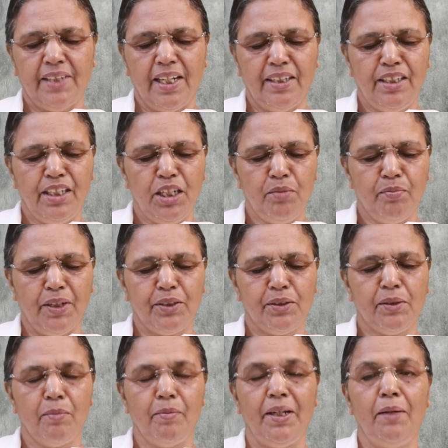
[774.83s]
தன்னை
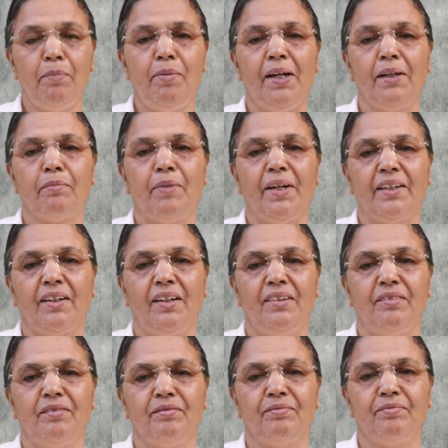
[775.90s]
மட்டுமே பார்ப்பார்கள்